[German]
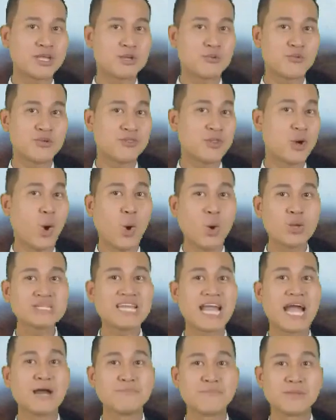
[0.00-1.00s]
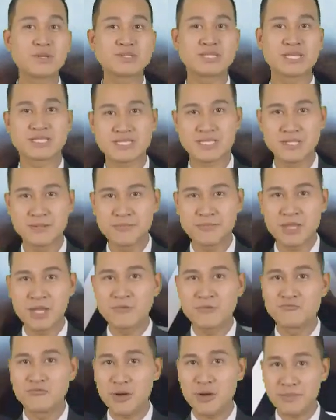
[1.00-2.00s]
Nie hielt sie sich dafür
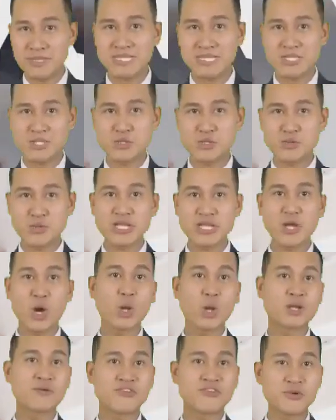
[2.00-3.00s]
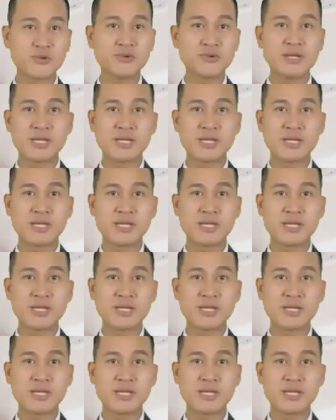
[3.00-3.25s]
an irgendwelche Normen.